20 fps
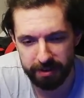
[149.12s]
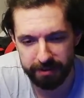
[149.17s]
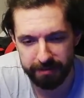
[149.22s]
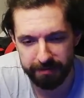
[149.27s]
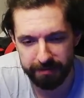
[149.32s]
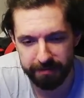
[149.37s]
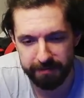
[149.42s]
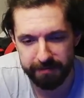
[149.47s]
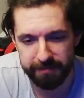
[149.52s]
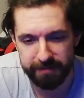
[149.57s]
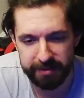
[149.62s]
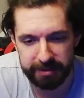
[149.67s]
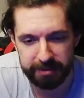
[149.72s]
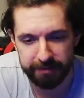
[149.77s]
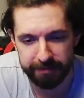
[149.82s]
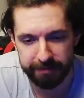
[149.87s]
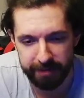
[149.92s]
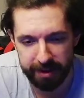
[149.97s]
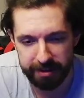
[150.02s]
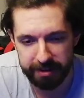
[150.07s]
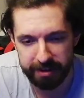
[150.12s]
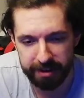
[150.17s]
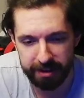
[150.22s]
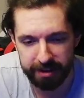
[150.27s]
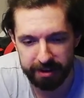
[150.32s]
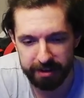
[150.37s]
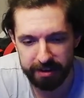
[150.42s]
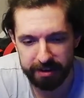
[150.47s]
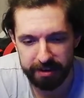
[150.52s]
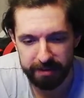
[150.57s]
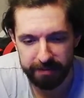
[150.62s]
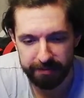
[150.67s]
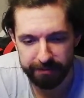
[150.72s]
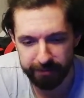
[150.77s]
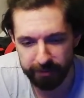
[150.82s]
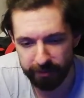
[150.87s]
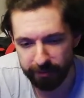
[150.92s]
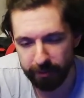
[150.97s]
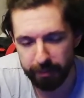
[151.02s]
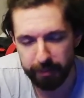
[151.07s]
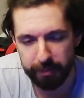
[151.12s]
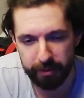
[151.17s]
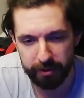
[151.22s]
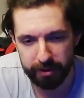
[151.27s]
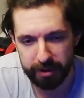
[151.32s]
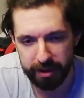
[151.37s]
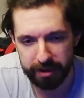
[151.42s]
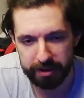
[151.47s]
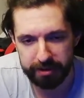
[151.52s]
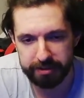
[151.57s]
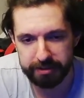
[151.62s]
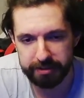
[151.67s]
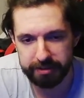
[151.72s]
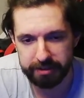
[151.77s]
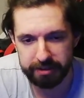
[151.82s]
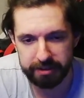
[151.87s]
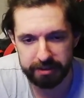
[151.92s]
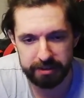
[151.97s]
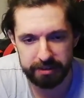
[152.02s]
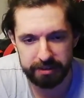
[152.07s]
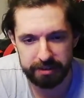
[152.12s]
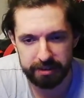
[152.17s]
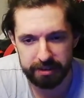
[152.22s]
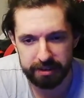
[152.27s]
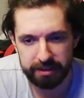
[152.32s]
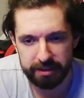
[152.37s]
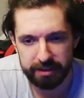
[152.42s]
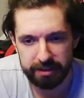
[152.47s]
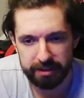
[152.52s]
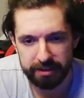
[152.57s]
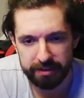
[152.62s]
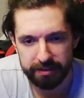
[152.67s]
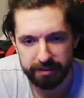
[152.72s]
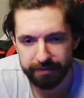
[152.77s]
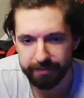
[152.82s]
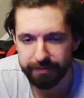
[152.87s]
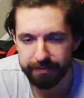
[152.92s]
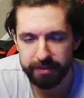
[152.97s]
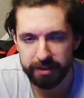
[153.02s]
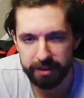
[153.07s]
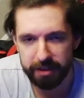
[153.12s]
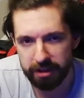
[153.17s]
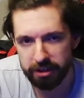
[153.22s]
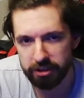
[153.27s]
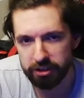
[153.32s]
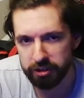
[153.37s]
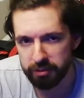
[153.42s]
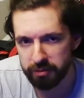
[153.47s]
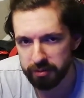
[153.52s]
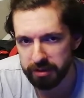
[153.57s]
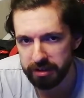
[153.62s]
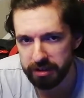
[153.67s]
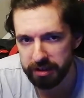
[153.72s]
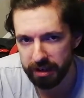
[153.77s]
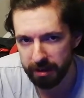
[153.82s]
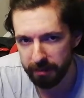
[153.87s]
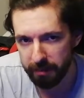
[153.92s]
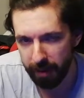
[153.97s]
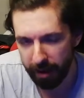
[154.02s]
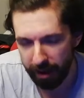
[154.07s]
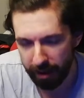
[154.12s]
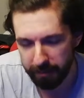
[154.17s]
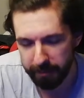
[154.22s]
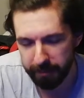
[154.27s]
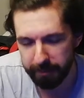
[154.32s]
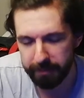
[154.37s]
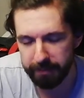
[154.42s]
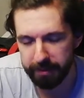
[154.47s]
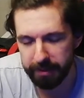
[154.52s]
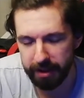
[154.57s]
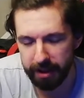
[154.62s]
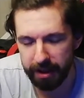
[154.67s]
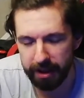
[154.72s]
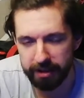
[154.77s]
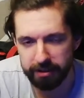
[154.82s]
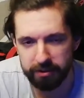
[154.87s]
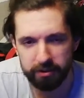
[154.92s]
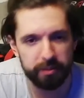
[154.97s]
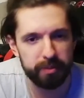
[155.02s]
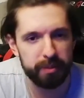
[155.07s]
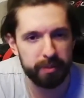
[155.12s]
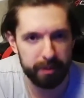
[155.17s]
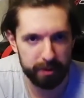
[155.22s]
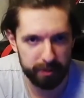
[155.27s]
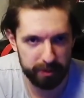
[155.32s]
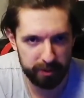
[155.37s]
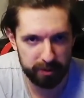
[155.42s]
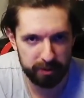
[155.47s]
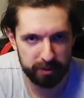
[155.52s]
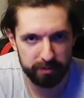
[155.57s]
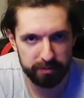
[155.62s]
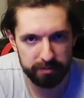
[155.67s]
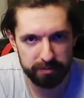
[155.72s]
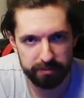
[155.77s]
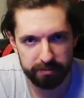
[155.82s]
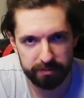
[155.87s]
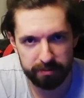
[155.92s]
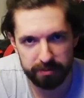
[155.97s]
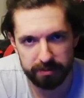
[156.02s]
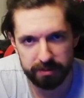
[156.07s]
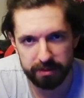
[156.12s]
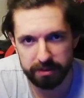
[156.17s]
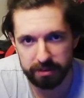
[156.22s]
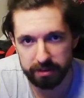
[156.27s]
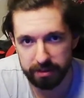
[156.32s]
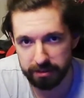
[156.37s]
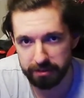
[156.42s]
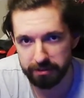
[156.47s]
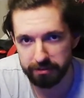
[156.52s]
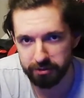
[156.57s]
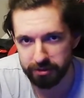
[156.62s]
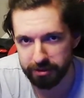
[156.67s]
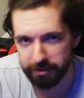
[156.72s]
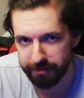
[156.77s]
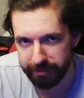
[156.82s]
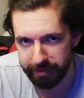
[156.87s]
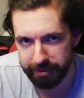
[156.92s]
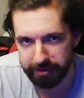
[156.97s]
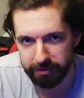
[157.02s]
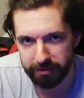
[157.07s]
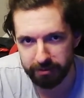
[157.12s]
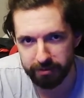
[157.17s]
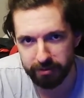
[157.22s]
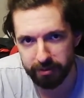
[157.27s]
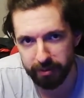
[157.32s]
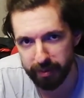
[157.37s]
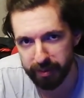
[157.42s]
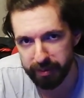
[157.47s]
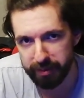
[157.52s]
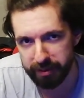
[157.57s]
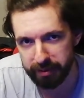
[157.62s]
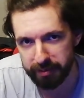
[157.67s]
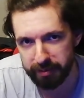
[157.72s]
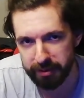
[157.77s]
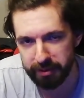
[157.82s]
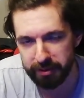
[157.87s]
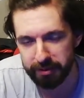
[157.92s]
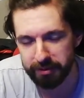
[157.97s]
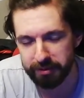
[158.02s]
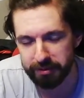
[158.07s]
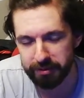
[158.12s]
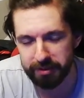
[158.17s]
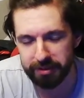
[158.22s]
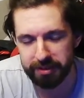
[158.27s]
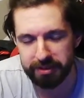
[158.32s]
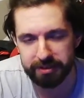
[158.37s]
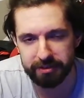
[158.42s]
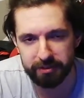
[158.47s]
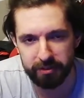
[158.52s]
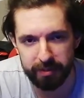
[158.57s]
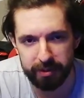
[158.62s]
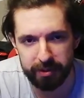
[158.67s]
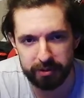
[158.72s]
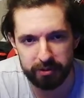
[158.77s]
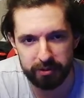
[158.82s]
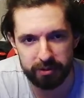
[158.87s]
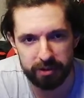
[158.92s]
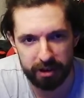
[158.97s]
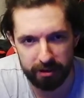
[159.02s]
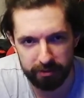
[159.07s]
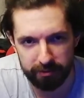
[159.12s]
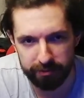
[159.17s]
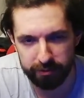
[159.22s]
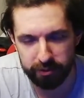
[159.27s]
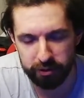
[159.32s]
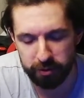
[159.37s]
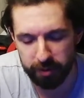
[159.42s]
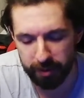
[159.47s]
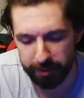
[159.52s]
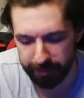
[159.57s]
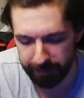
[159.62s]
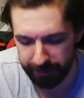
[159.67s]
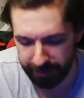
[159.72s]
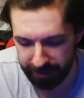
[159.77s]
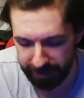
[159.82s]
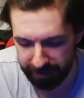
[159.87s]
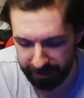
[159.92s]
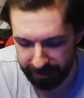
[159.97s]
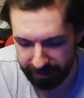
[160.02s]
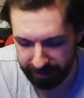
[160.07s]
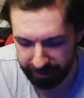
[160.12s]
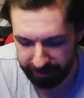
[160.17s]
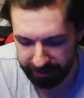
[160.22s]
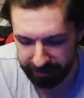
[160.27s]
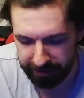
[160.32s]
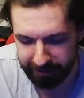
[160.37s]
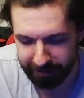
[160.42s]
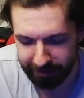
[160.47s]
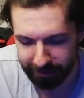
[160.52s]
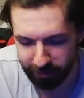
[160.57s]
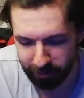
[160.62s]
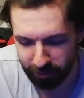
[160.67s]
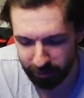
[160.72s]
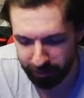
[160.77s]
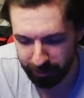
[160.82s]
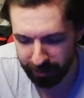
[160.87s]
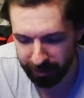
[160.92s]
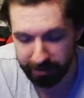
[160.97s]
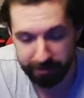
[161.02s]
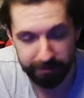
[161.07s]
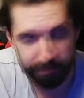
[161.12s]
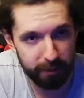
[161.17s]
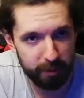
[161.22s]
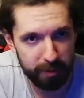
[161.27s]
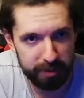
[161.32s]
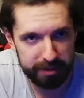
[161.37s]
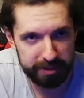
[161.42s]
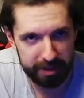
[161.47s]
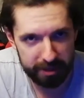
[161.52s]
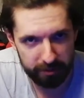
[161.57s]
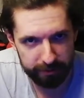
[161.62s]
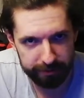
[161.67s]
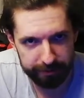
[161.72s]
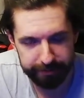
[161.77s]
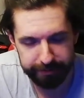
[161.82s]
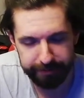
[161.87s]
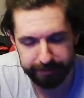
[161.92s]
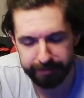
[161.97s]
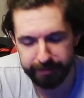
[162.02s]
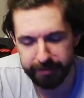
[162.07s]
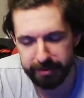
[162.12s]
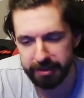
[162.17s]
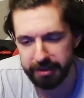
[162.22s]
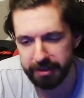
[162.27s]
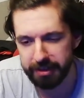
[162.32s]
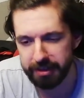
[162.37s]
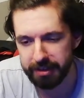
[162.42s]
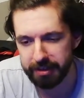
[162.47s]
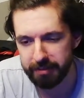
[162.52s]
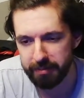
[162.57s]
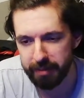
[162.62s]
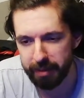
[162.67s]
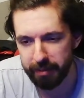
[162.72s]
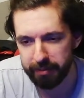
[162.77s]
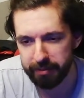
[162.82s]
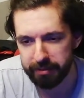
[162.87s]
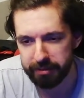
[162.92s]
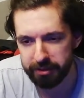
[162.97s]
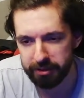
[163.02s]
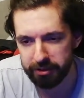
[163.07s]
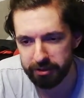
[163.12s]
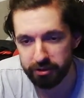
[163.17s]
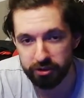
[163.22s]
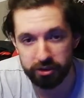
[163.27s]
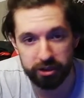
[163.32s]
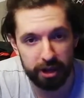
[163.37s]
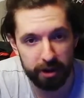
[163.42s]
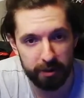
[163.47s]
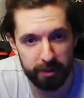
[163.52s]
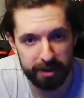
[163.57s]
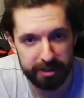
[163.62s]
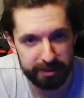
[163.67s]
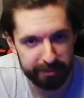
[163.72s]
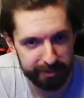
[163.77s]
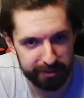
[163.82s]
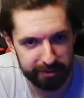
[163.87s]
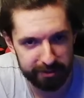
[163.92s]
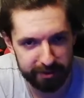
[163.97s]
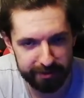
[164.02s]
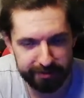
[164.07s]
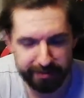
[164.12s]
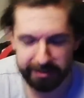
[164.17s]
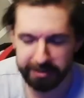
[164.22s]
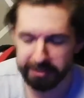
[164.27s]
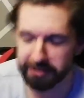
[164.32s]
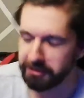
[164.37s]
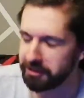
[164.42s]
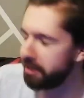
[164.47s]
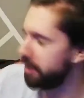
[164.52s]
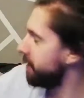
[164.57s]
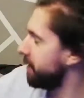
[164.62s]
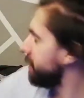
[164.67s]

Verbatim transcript: inwestowania w nowe projekty i tyle siły, ile mam dla grupy Pekmiko. Dla tych, którzy nie wiedzą, grupa Pekmiko to jest grupa, którą ja otworzyłem. Jest to grupa influencerów i mamy też dział esportowy, gdzie